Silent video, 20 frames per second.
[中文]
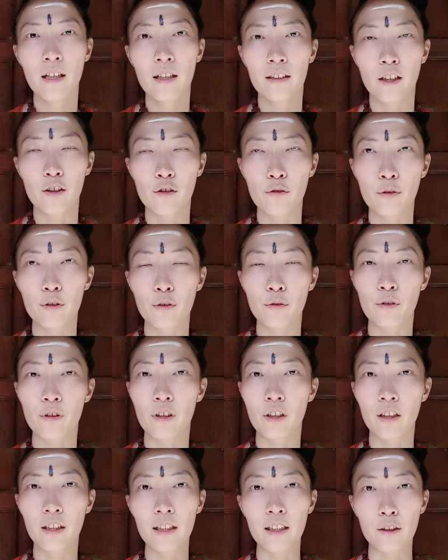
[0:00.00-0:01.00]
他说，就是
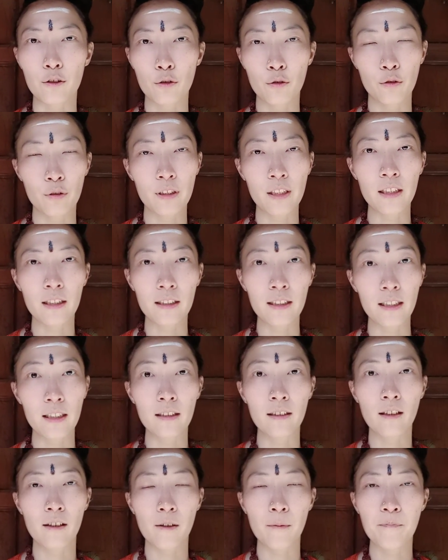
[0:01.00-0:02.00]
可以去静
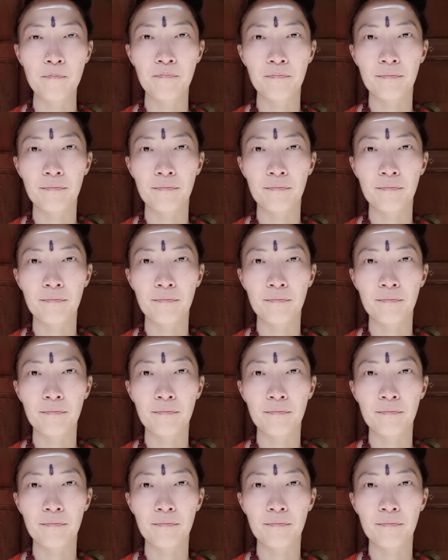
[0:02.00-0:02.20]
心的，